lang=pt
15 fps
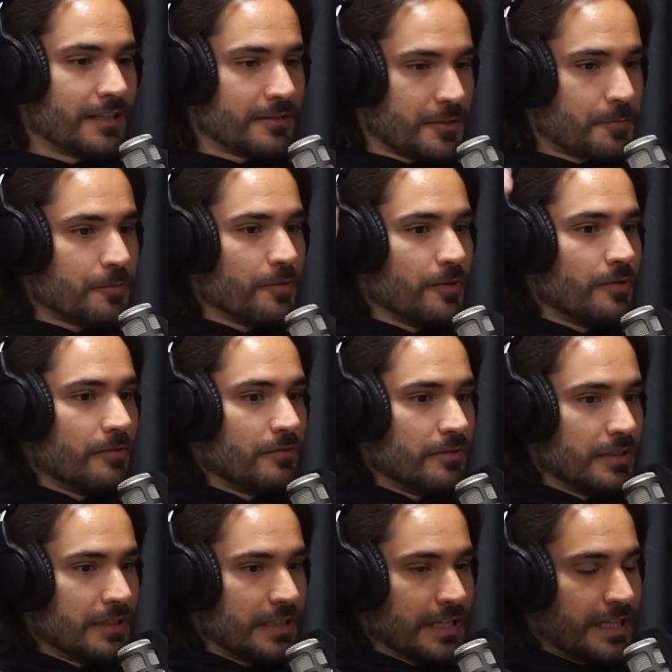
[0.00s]
Tipo,
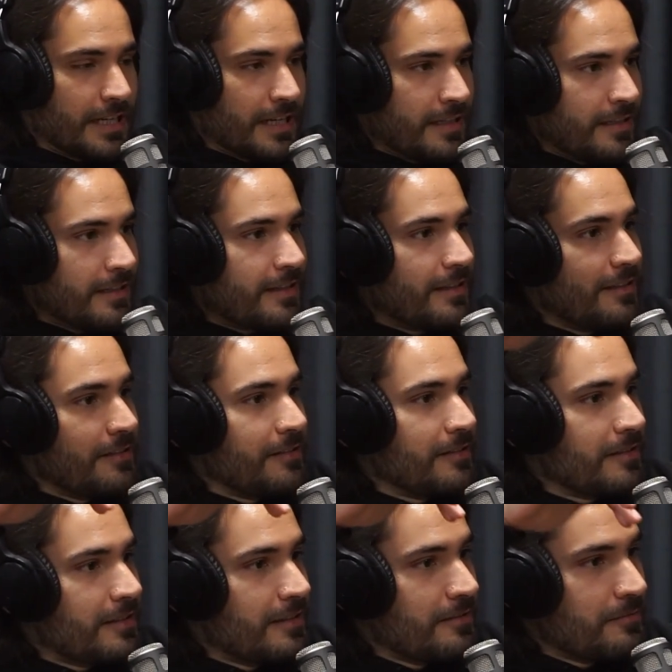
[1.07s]
a grana que ele,
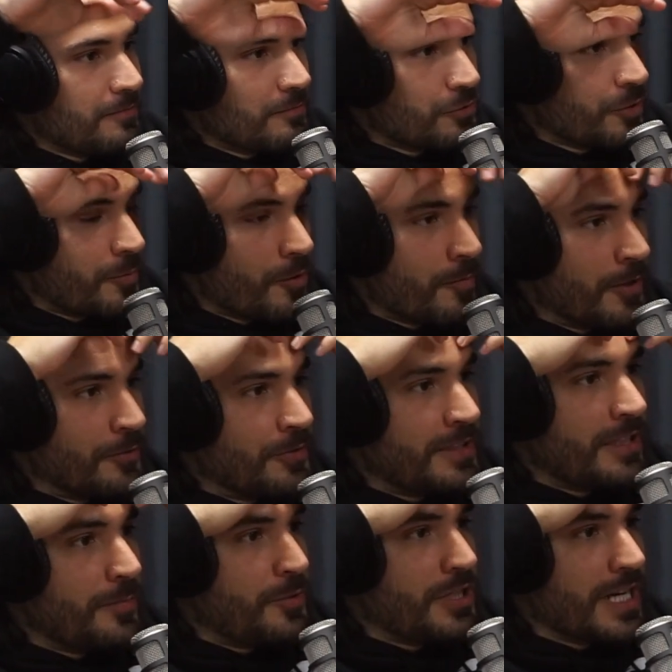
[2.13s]
que ele usou pra comprar o Twitter,
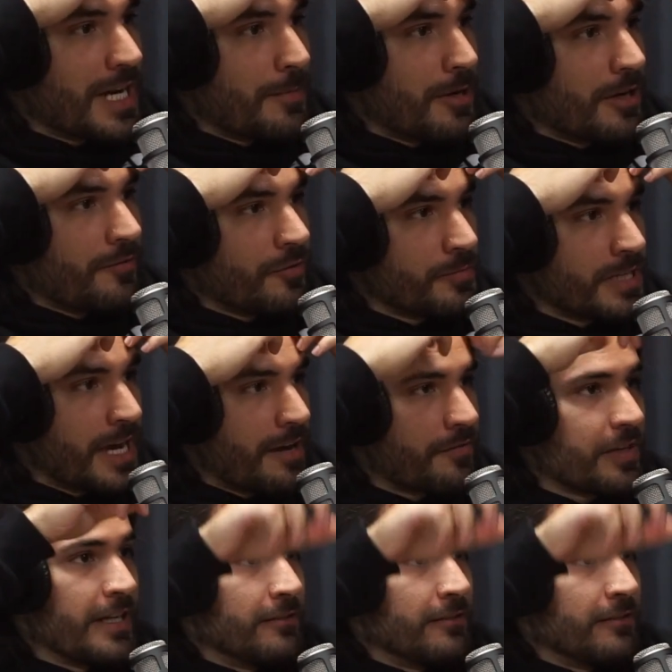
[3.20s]
ele podia acabar com a fome na África.